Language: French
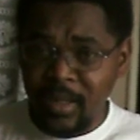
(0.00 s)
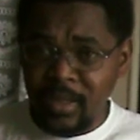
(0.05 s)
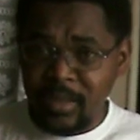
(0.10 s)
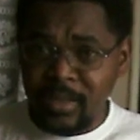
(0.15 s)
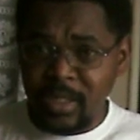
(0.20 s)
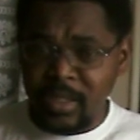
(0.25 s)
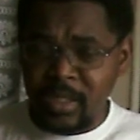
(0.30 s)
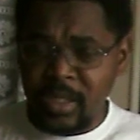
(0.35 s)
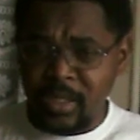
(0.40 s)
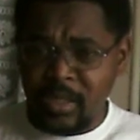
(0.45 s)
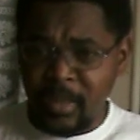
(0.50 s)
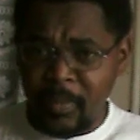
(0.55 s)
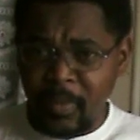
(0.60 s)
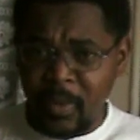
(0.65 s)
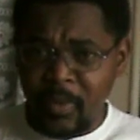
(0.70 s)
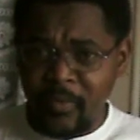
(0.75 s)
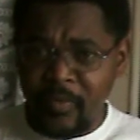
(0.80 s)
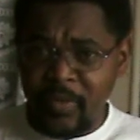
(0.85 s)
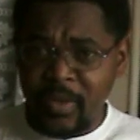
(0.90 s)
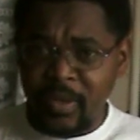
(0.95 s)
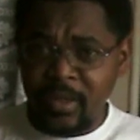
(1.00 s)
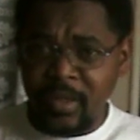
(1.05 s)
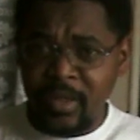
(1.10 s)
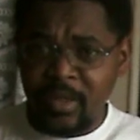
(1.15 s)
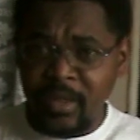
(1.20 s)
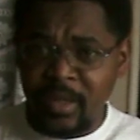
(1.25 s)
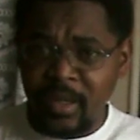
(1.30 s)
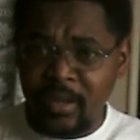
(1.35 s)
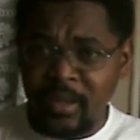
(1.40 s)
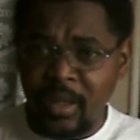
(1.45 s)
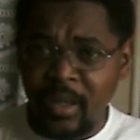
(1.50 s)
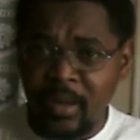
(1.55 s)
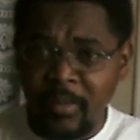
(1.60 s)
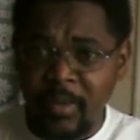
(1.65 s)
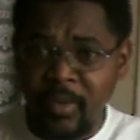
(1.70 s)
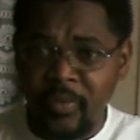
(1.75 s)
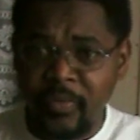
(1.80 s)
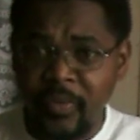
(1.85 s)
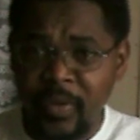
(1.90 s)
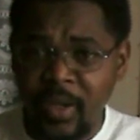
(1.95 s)
Je suis prophétique à terre,
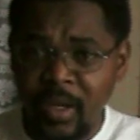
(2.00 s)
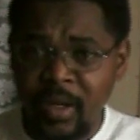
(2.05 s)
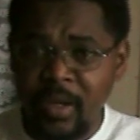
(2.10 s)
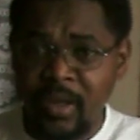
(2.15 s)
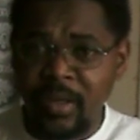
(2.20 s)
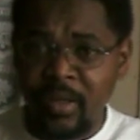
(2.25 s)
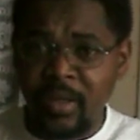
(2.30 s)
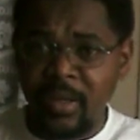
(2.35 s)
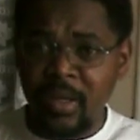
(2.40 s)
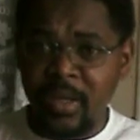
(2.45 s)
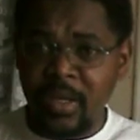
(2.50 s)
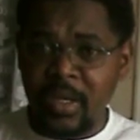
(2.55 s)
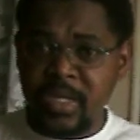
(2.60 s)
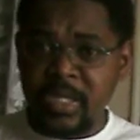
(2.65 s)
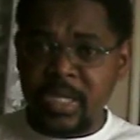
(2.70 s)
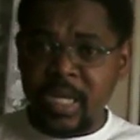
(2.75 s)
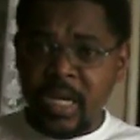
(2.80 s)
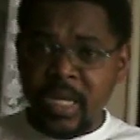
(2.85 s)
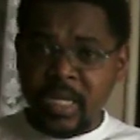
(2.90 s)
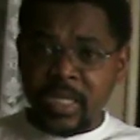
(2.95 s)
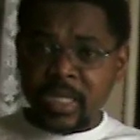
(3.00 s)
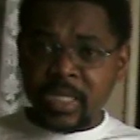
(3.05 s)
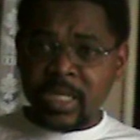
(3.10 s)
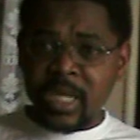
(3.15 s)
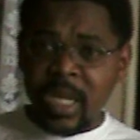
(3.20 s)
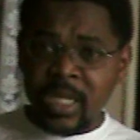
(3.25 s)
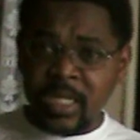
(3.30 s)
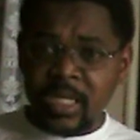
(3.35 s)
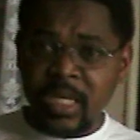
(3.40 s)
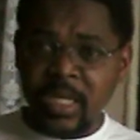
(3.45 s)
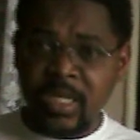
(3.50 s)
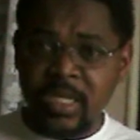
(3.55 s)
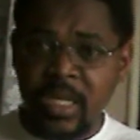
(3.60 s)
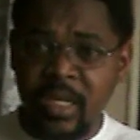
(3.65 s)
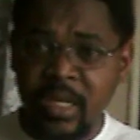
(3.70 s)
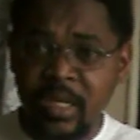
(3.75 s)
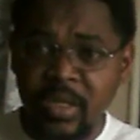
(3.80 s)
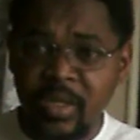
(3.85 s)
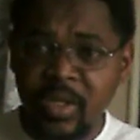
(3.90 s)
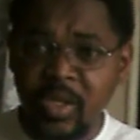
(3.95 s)
mon frère. Je les sache
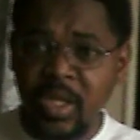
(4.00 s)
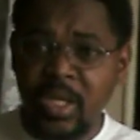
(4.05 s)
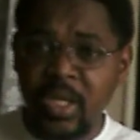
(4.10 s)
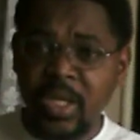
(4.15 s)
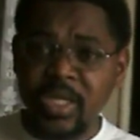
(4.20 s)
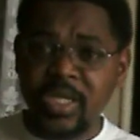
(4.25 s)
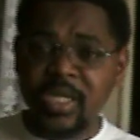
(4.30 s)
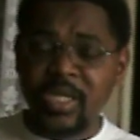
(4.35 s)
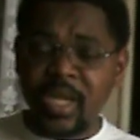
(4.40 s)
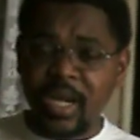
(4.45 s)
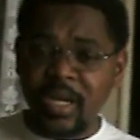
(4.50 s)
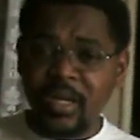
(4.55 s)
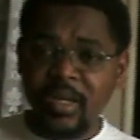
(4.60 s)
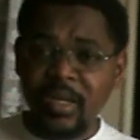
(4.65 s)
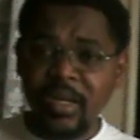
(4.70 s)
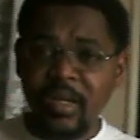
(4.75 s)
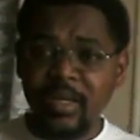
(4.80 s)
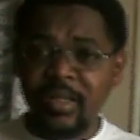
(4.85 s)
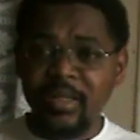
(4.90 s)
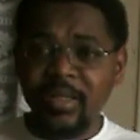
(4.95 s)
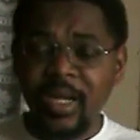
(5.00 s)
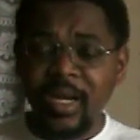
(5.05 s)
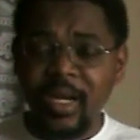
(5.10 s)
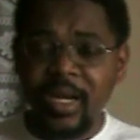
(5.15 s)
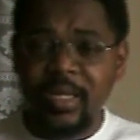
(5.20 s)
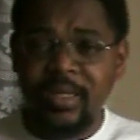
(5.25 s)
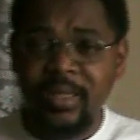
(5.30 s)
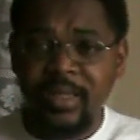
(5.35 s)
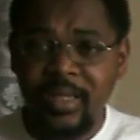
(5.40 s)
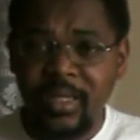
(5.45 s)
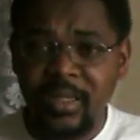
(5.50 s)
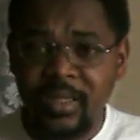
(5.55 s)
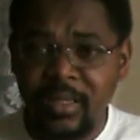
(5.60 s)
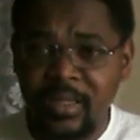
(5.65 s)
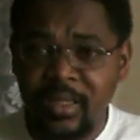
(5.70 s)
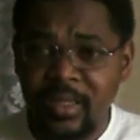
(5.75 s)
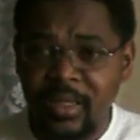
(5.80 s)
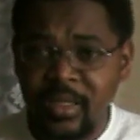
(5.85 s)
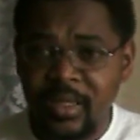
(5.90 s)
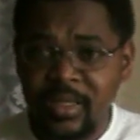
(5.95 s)
les, les âmes dans la tête.
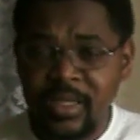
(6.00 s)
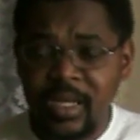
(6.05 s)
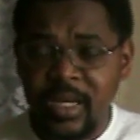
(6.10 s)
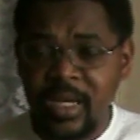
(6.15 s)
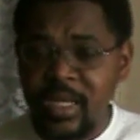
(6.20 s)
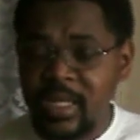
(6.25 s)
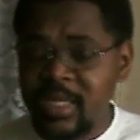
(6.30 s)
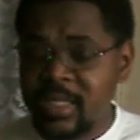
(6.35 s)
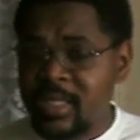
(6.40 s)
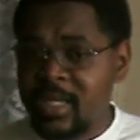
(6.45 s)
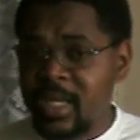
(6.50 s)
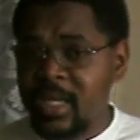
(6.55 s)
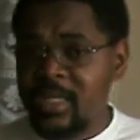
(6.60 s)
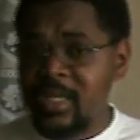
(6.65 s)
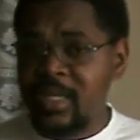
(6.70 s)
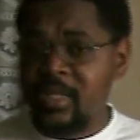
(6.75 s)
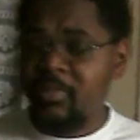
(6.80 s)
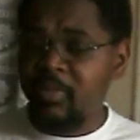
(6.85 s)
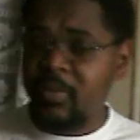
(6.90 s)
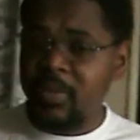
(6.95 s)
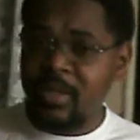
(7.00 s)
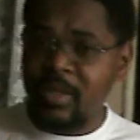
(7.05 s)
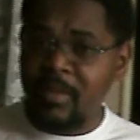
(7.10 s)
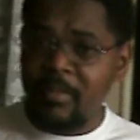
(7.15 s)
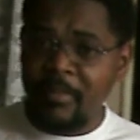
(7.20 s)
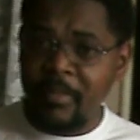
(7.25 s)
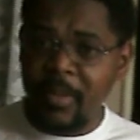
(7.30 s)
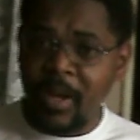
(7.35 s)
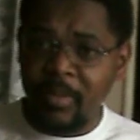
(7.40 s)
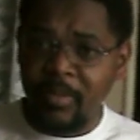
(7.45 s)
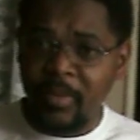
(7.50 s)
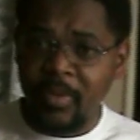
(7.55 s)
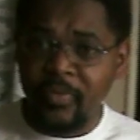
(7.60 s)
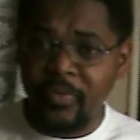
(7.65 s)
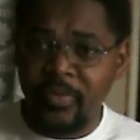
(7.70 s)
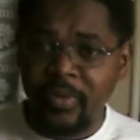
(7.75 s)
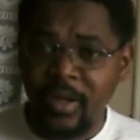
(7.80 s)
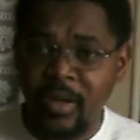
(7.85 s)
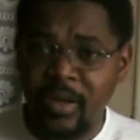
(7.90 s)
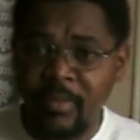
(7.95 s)
Je les sache l'esprit des mal, mon
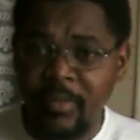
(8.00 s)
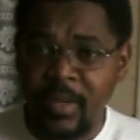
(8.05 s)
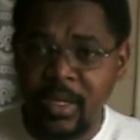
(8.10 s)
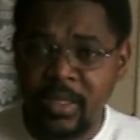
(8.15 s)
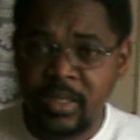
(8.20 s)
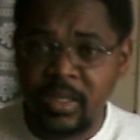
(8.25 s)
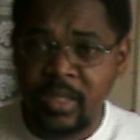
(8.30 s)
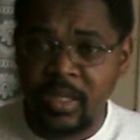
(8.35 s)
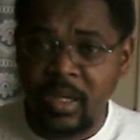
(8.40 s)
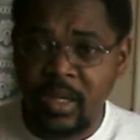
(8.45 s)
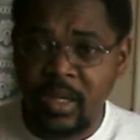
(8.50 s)
frère et ma soeur.